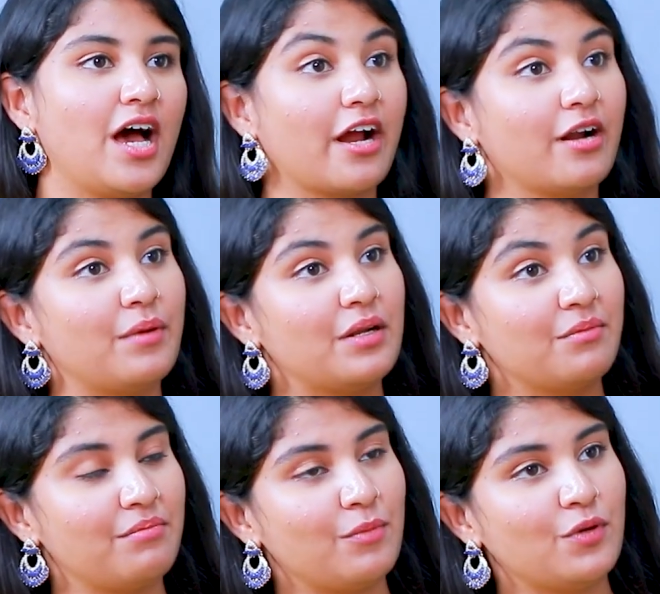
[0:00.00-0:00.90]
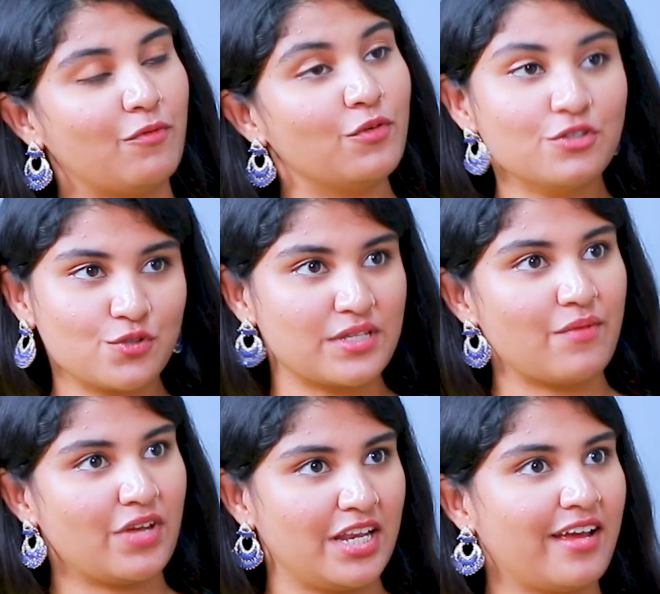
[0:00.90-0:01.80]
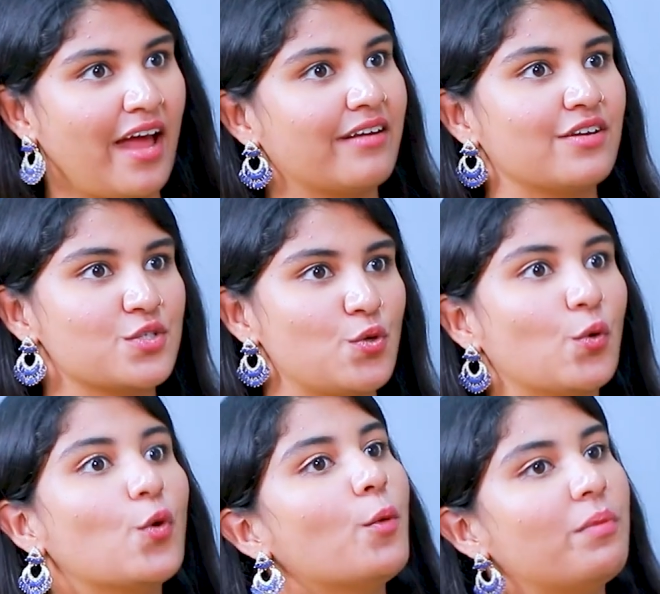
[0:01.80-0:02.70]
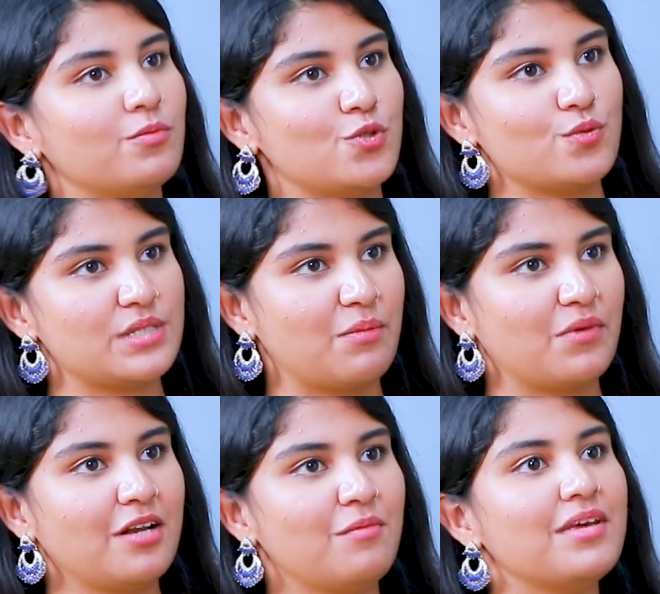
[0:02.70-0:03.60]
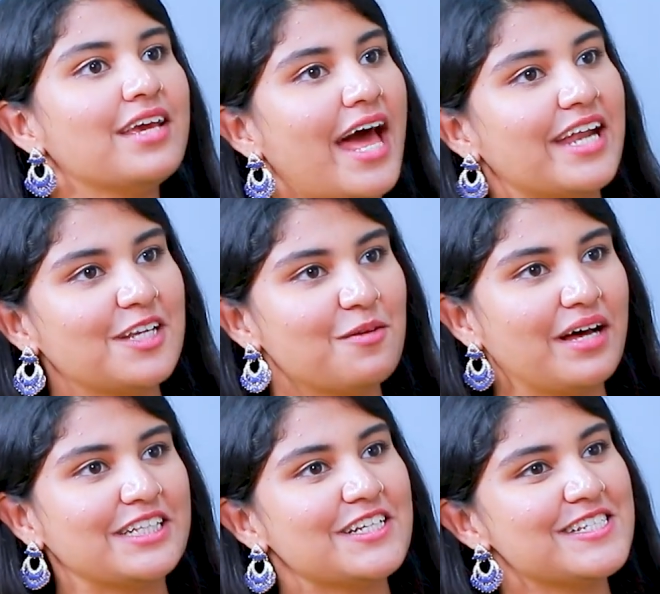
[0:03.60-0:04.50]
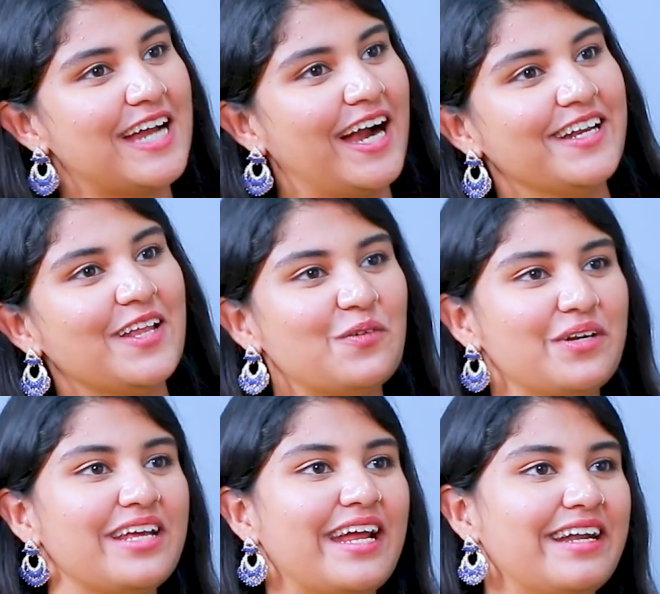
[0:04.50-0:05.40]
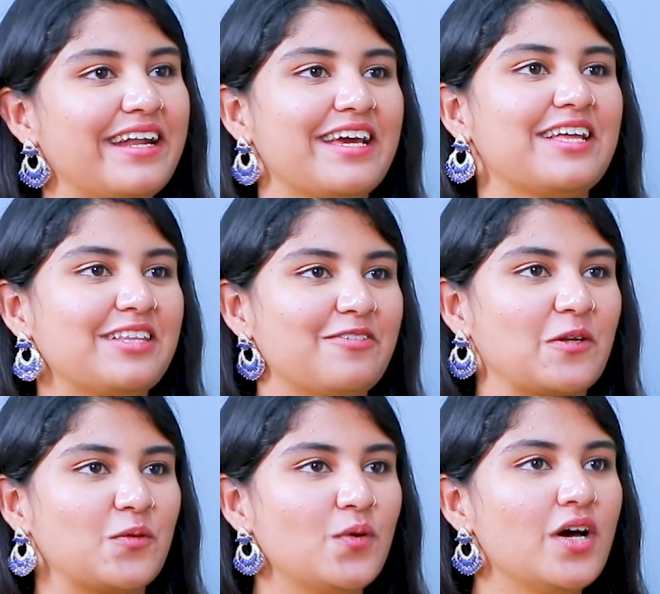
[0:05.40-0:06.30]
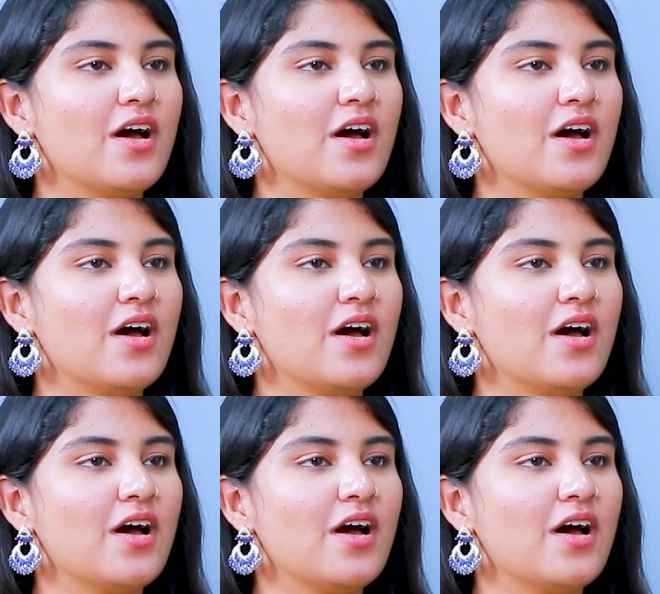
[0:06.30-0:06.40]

అక్కడ మనం మేము నవ్వులు చూసాం వేరే క్యారెక్టర్స్ లో కోపం చూసాం కానీ మీ క్యారెక్టర్ మాత్రం స్టార్టింగ్ నుండి ఎండ్ అయ్యేంత వరకు